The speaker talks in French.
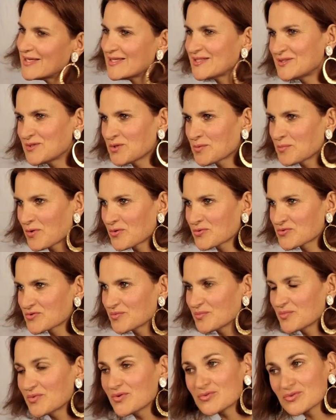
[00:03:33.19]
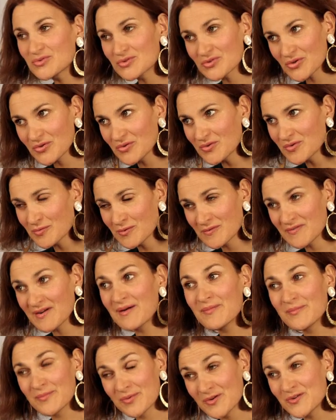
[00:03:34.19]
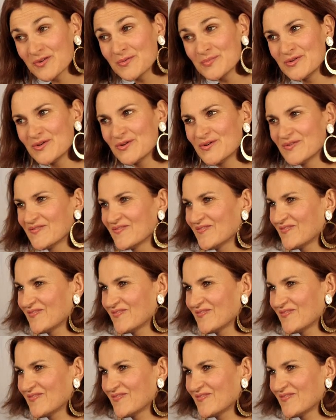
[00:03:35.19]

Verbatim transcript: Si on mange beaucoup cru, on va beaucoup mieux.